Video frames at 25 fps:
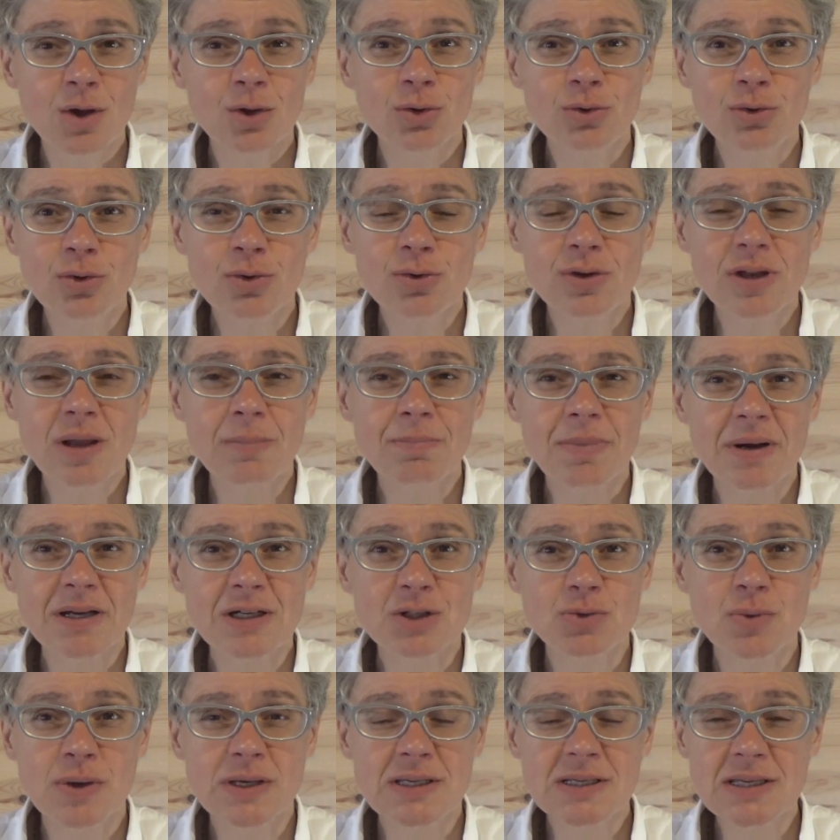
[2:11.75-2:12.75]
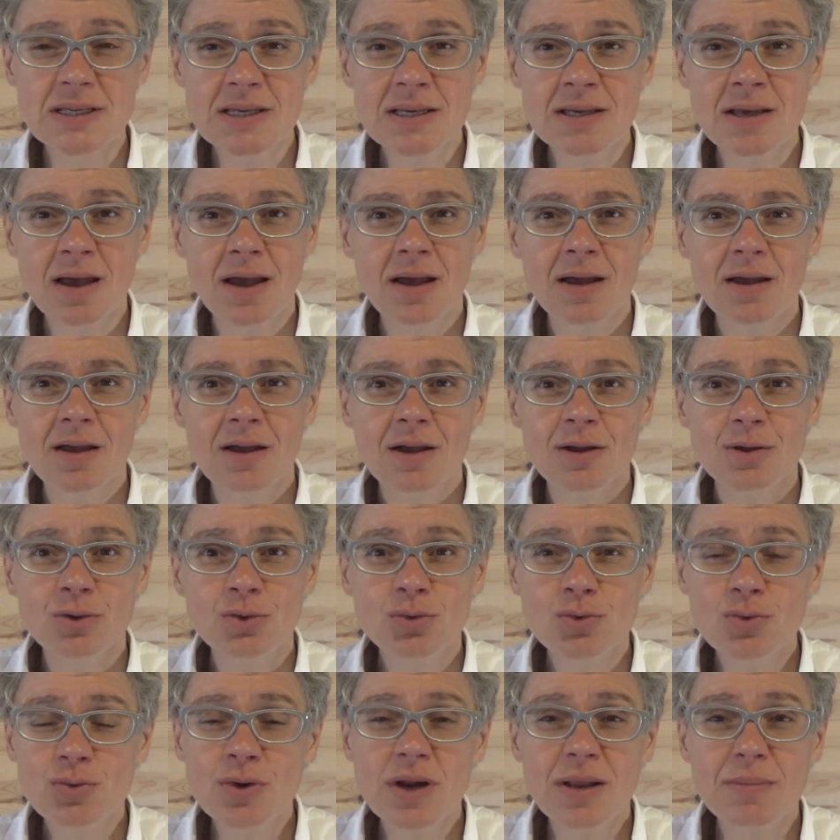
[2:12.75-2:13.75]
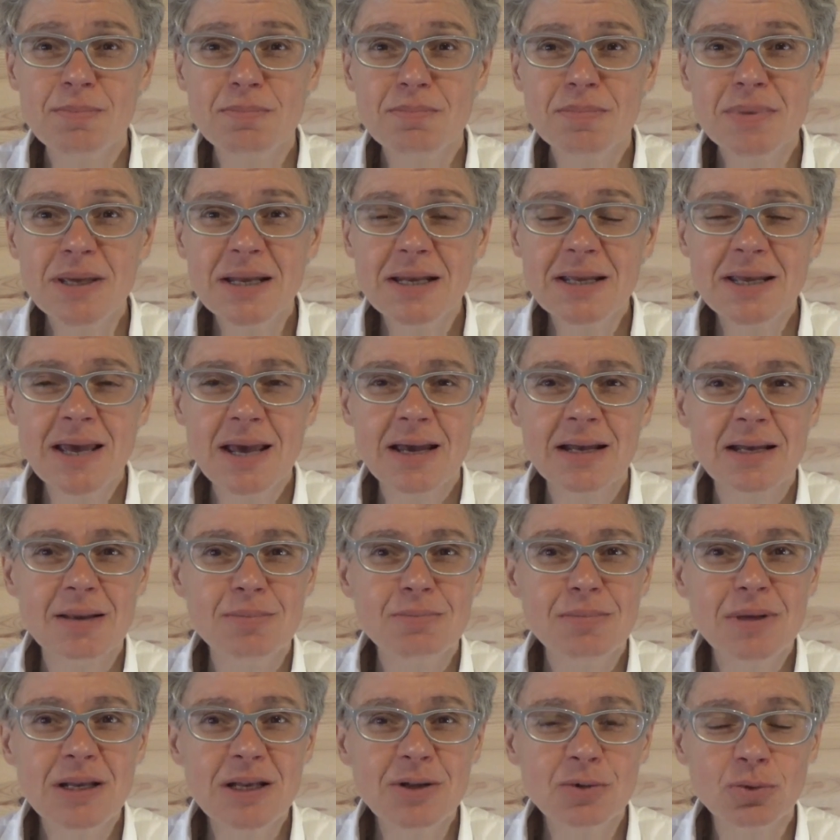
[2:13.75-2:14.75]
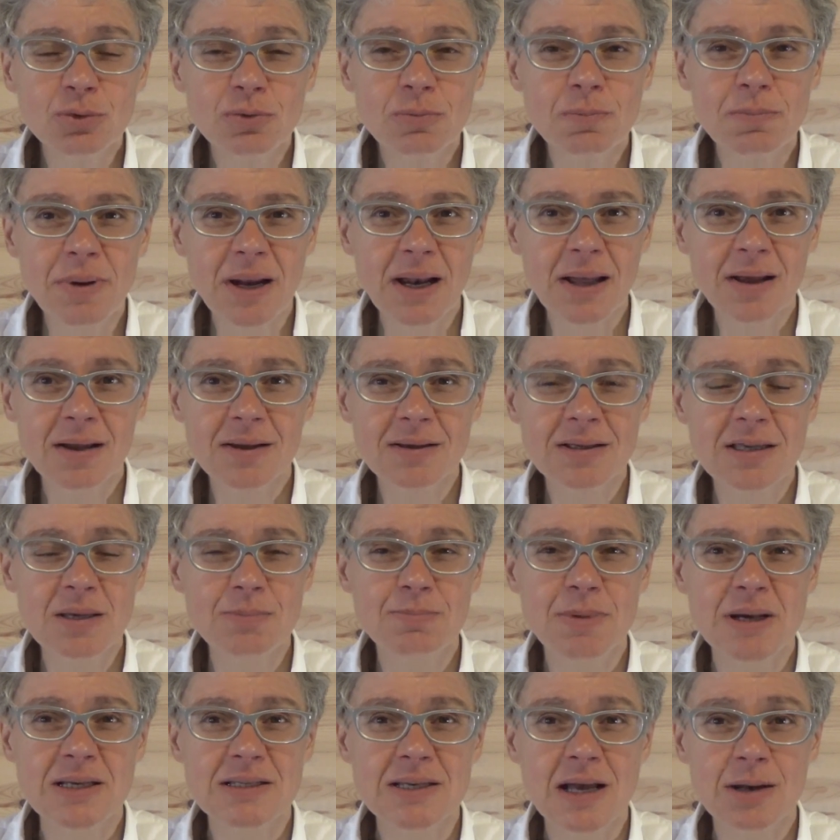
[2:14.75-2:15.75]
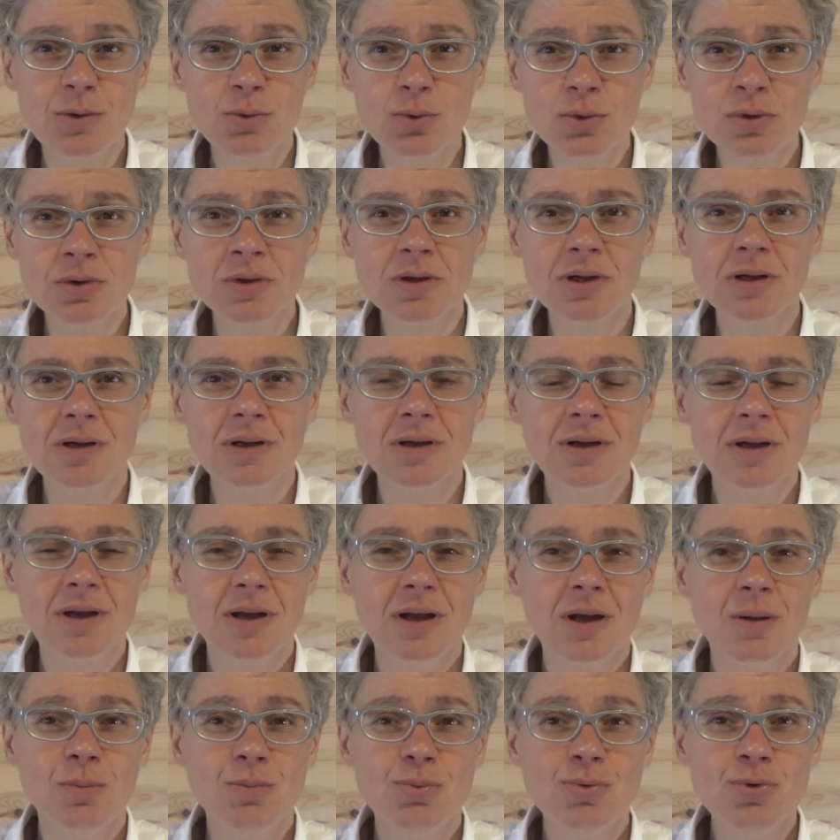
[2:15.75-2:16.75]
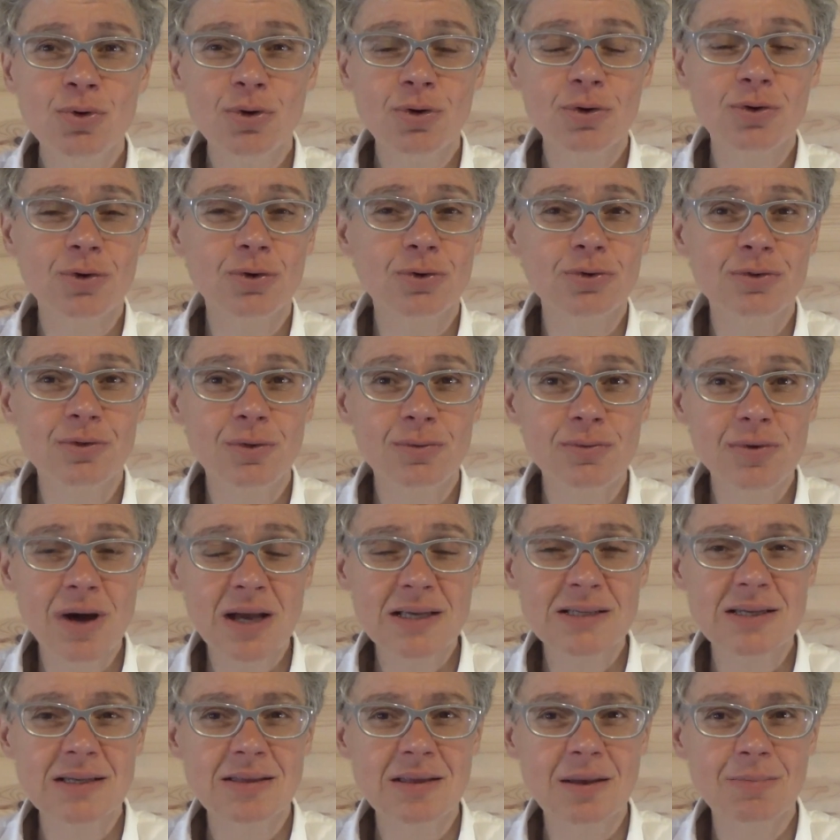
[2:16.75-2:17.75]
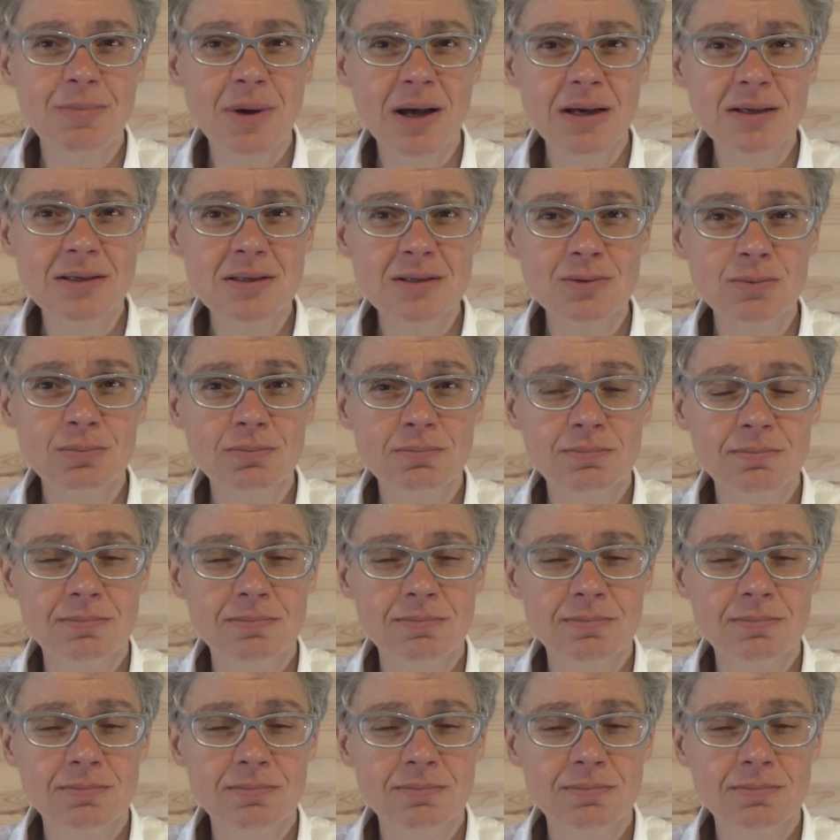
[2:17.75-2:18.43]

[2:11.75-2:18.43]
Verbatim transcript: Dieu n'a pas choisi tous les milliers les millions de pèlerins qui passent à Lourdes pour recevoir cette apparition.